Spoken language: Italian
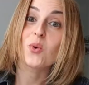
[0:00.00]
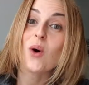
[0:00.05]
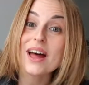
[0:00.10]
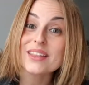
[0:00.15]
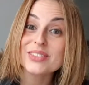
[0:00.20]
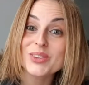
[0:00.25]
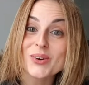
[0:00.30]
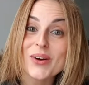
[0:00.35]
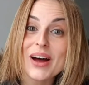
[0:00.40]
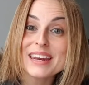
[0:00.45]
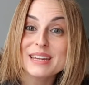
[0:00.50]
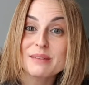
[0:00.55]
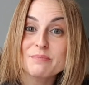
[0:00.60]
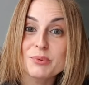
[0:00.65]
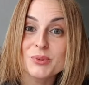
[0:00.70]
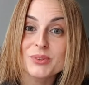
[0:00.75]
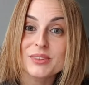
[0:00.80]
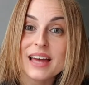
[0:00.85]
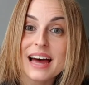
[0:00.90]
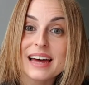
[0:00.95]
Quattro anni
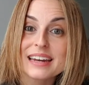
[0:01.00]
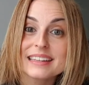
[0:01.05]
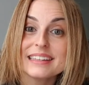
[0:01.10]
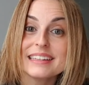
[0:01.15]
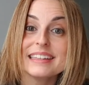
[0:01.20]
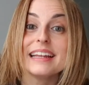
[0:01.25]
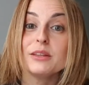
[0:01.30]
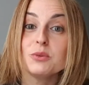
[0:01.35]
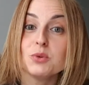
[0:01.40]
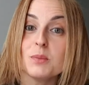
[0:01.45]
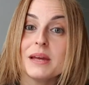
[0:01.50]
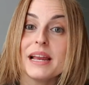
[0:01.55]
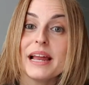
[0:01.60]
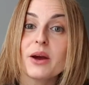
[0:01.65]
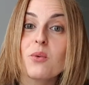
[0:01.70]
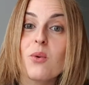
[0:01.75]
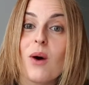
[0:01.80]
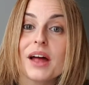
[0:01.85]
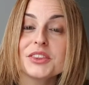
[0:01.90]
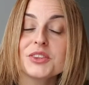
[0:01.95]
più tardi, nel
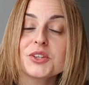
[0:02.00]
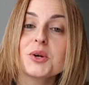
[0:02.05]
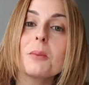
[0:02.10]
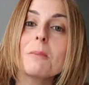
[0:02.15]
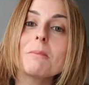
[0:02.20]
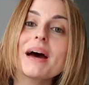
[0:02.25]
2004,